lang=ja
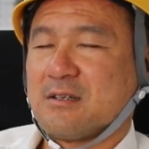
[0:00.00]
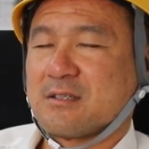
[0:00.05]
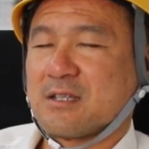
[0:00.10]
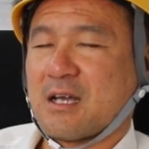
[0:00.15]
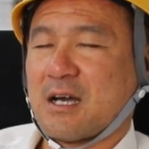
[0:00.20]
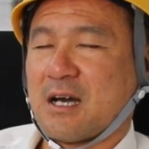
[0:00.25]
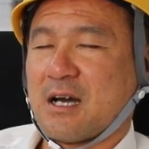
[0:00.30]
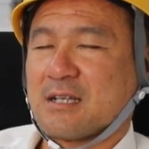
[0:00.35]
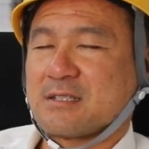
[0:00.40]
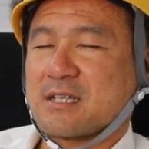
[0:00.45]

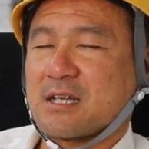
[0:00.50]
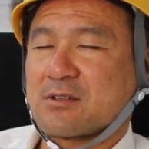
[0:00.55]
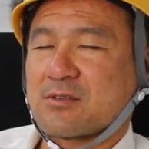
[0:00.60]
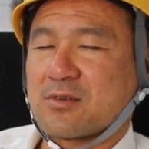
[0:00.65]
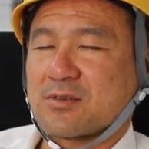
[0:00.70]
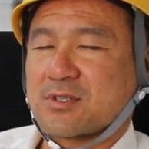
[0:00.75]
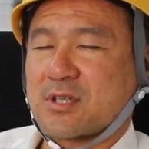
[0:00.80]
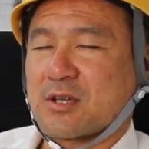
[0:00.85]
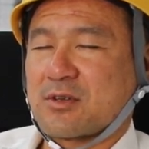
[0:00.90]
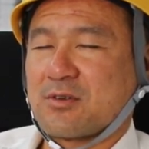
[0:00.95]
でああちゃん
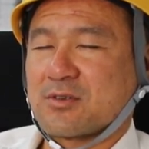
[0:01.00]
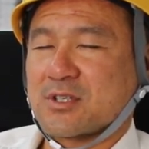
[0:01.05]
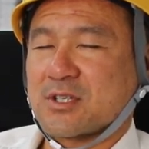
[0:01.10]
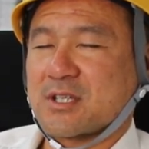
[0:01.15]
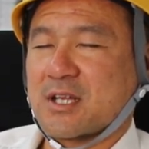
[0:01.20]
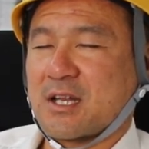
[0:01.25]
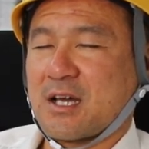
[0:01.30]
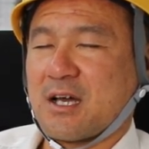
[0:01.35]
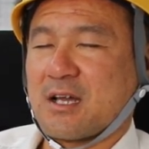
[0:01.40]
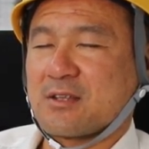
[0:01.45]
とした業者
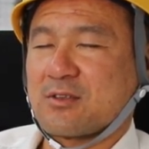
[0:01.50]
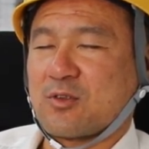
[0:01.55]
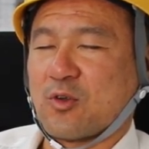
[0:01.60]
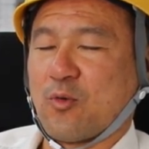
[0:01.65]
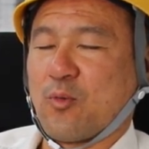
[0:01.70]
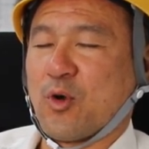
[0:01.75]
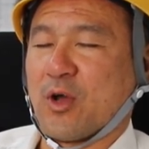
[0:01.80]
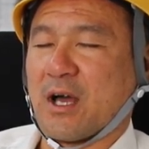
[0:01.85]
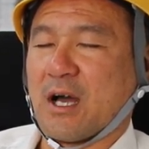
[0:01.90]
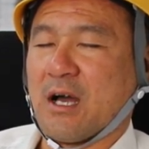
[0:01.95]
だなって
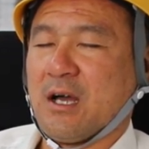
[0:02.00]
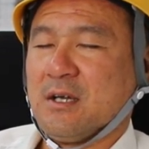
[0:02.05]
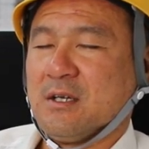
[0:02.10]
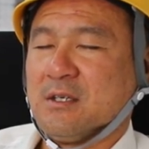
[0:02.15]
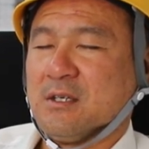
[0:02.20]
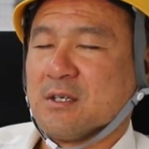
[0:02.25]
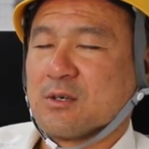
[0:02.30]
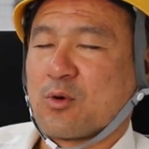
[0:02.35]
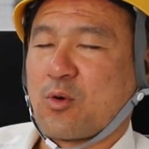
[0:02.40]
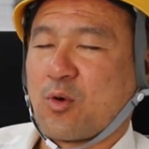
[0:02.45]
思うや
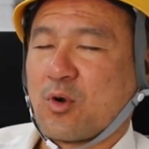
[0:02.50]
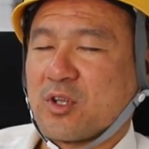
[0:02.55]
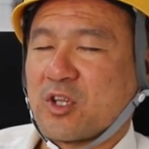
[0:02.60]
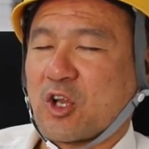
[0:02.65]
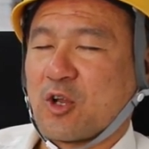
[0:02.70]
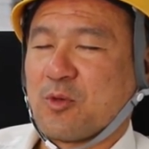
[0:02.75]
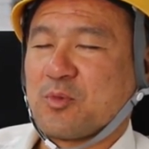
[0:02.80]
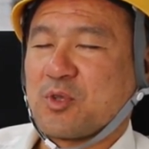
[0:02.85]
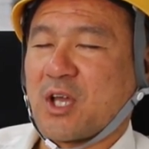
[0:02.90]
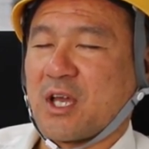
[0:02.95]
ここに
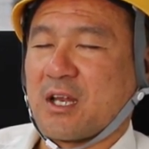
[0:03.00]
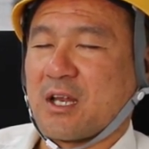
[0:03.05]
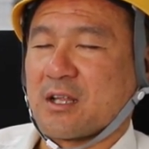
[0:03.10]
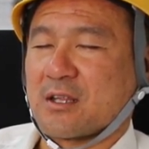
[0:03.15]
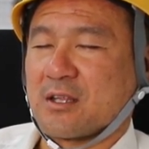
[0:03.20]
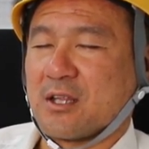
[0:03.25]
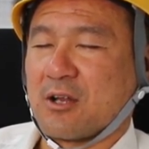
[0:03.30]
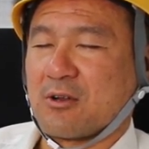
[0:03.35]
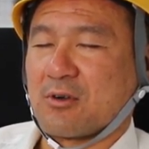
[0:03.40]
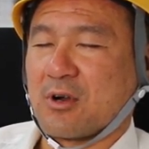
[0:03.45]
頼みたいなっ
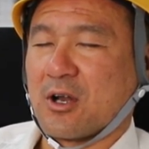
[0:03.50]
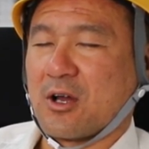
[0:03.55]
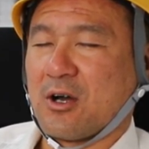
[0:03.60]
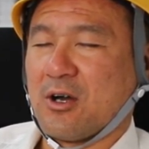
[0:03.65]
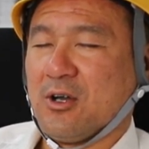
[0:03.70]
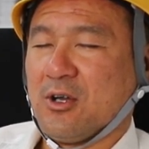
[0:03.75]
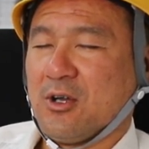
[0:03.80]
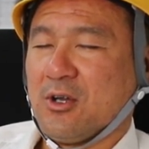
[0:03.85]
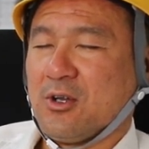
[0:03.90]
てなるから